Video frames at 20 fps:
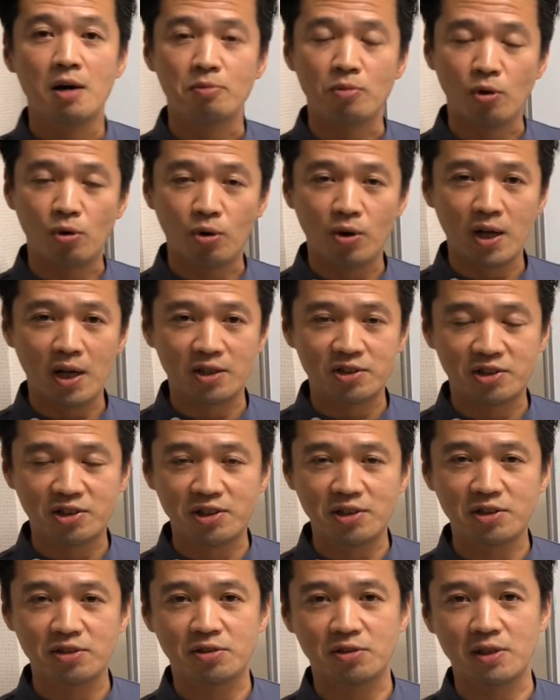もうこれは事
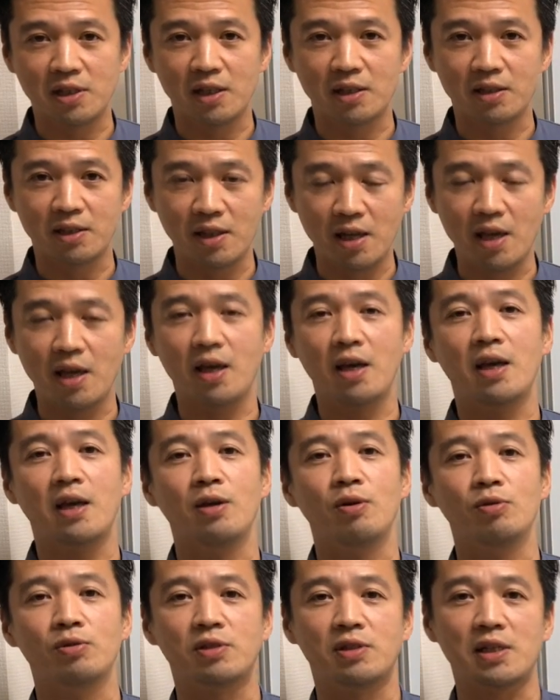実なんで、
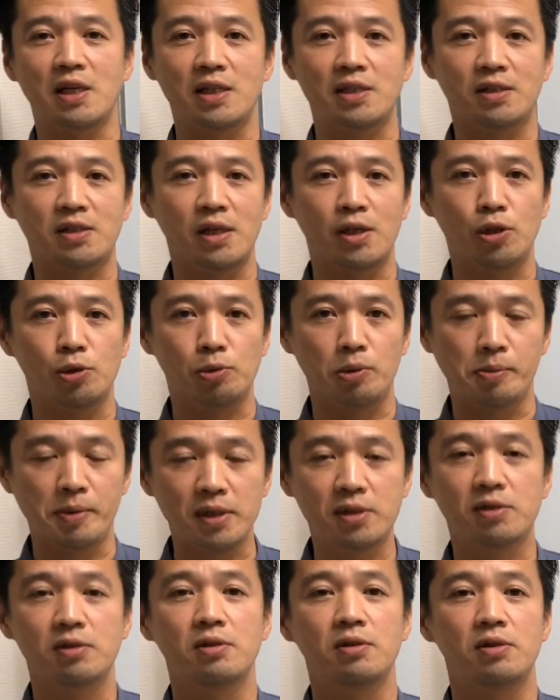えー、お伝えしたいと思い
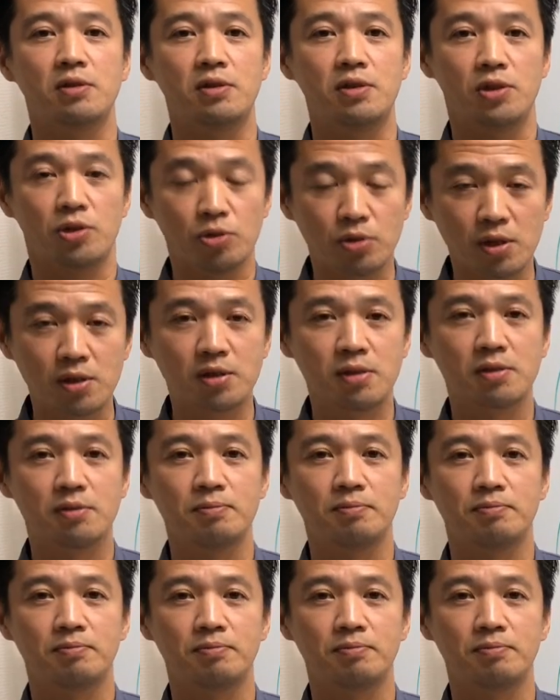ます。以上です。